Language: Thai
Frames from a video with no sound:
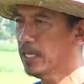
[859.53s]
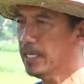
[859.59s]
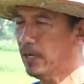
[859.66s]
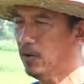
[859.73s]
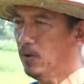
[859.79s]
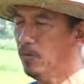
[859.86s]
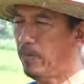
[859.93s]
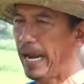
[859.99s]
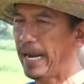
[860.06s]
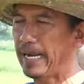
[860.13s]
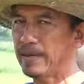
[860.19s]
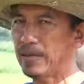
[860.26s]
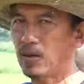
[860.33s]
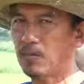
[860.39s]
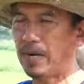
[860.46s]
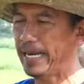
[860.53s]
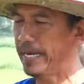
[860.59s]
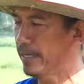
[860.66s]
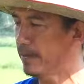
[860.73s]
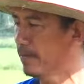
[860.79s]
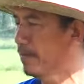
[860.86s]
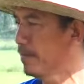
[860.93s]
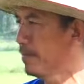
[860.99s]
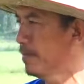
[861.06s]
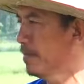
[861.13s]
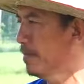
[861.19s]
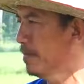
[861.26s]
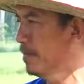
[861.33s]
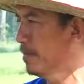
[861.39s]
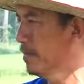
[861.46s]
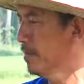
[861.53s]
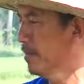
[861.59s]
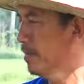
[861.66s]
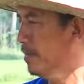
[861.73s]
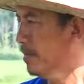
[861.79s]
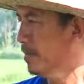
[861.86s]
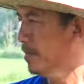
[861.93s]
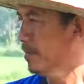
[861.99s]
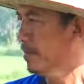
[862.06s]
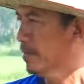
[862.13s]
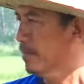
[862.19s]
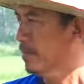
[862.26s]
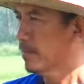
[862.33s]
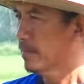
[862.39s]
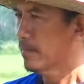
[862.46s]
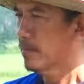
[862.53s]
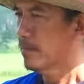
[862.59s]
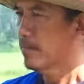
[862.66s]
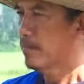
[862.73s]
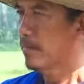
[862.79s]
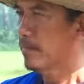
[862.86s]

ที่เขาแบ่งกันออกไปครับครับเขา